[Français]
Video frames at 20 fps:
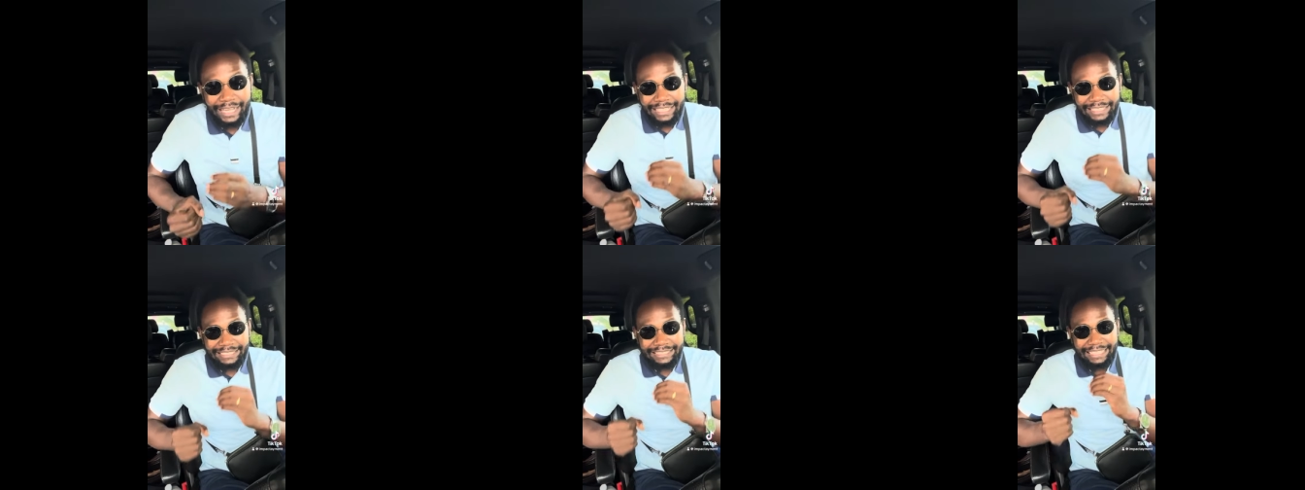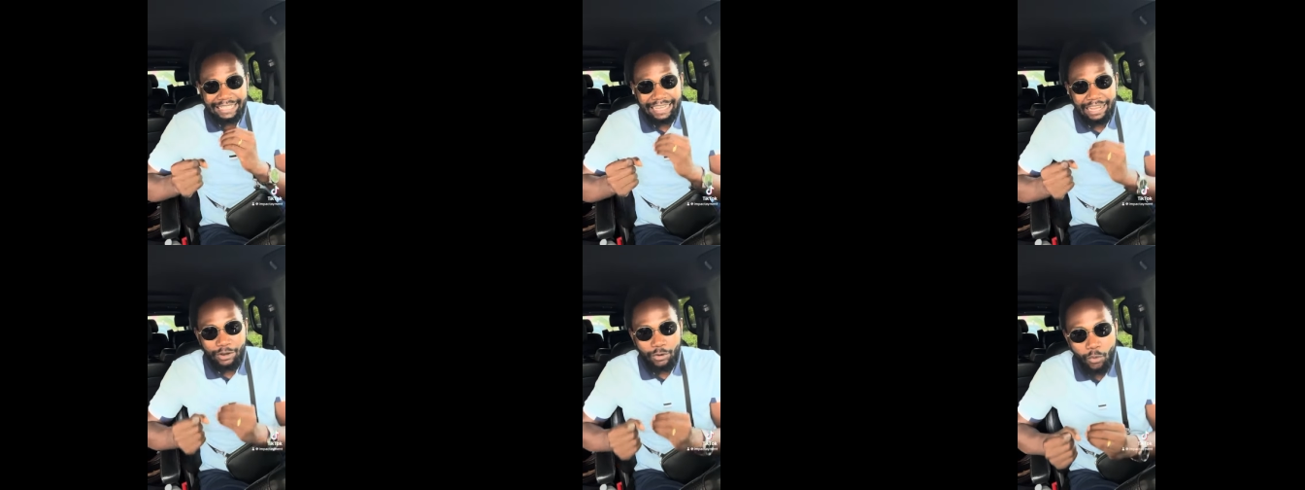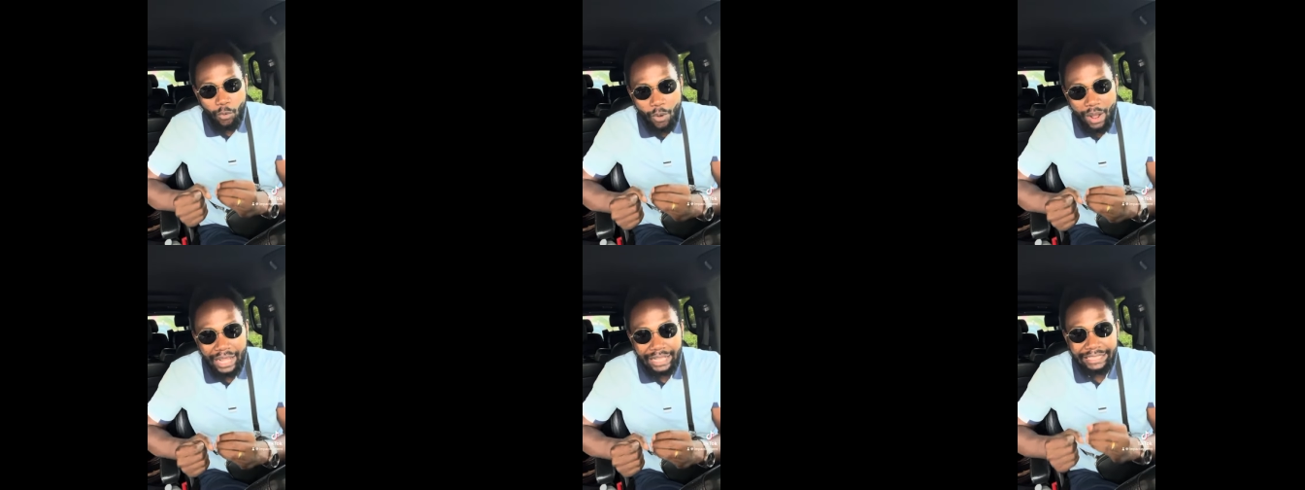c'est la
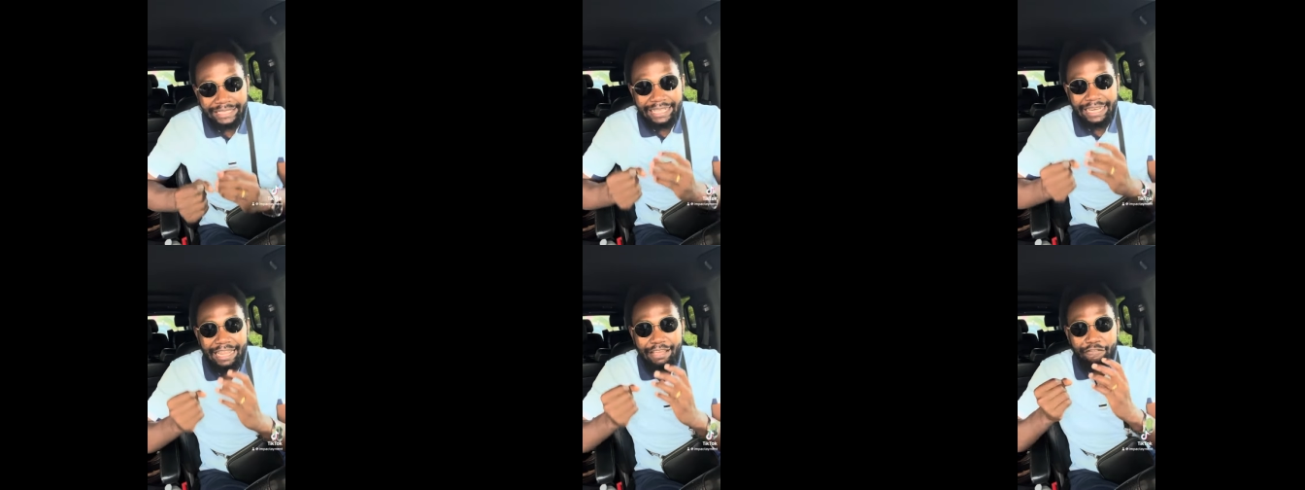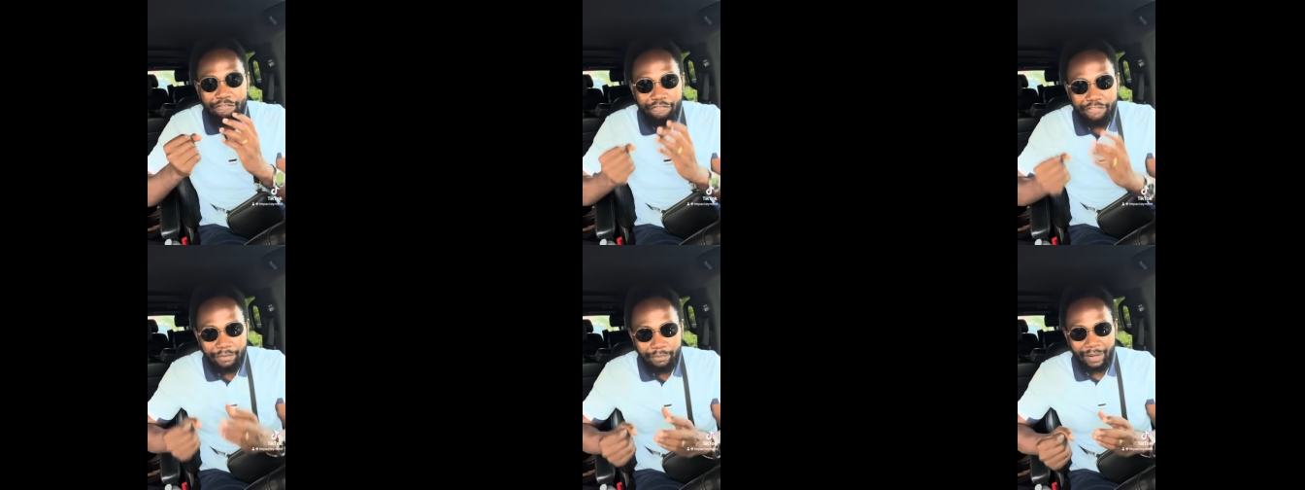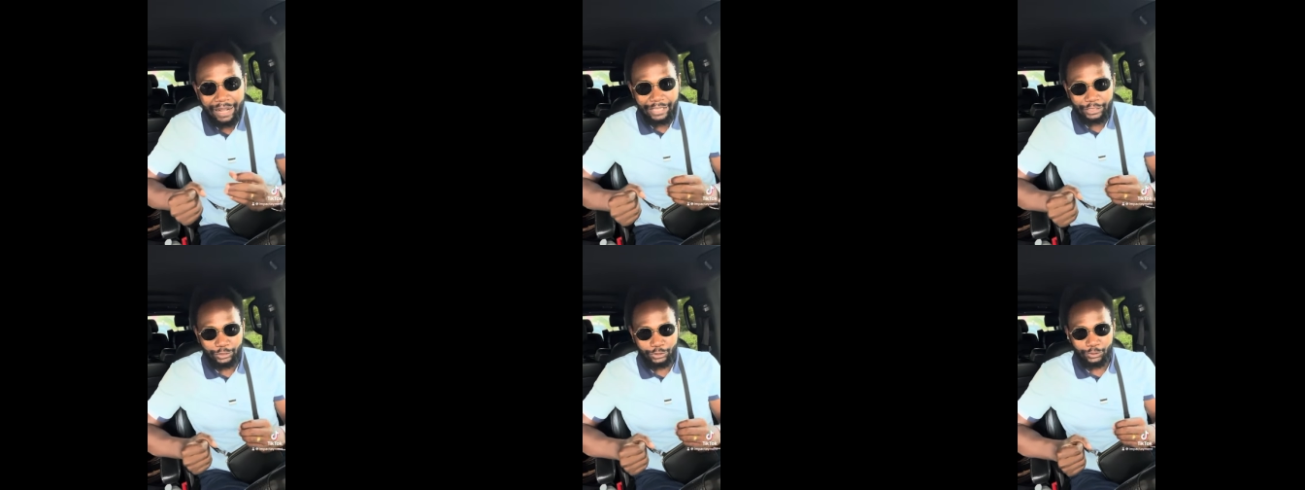loi de la
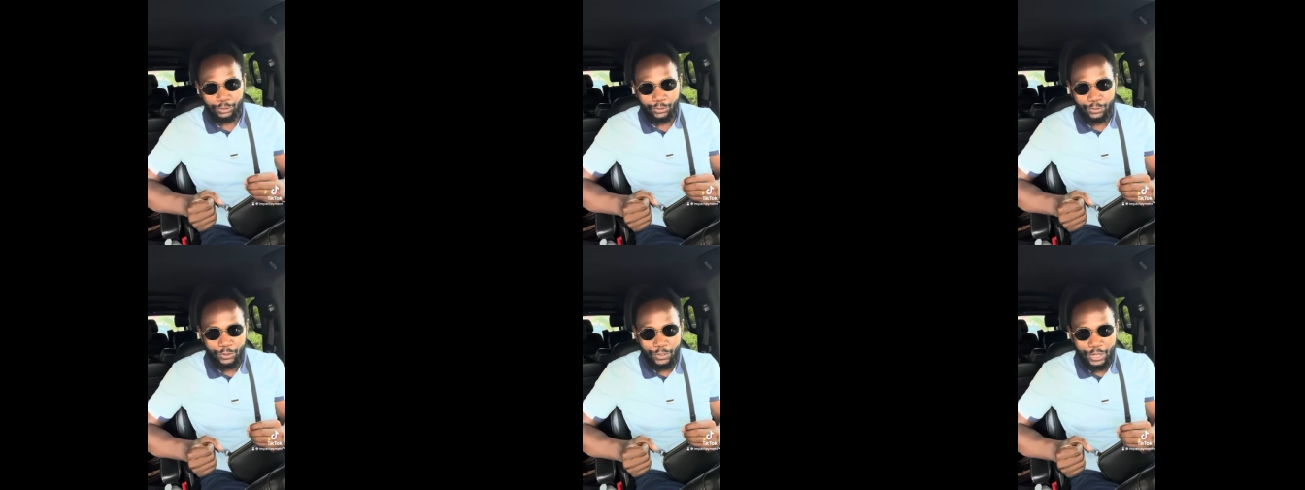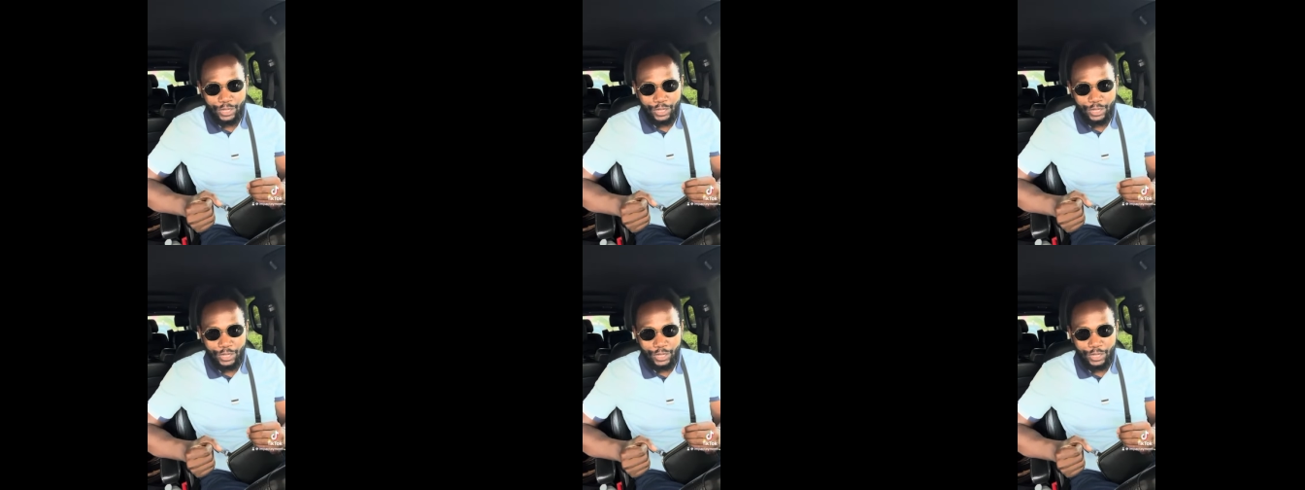vibration.